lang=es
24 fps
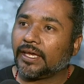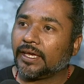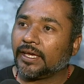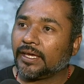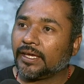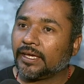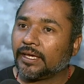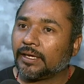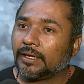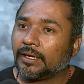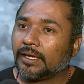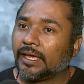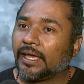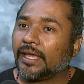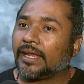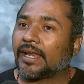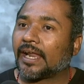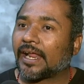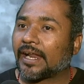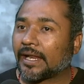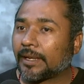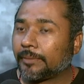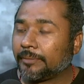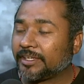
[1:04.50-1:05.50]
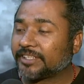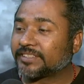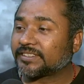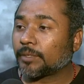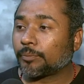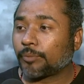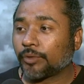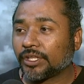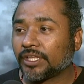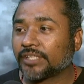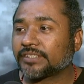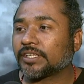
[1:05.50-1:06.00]
eh, en la revista
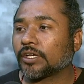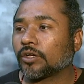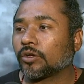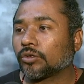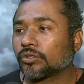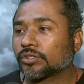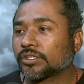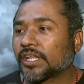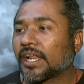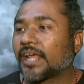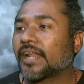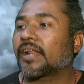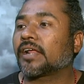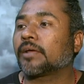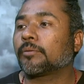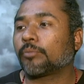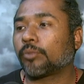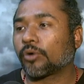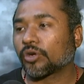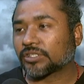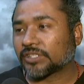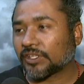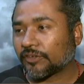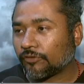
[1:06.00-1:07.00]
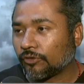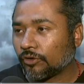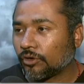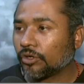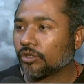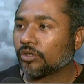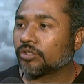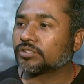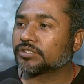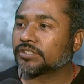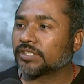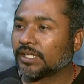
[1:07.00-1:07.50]
puedes encontrar
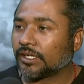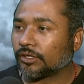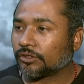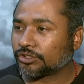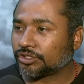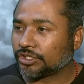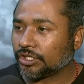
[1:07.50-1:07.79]
portafolios de los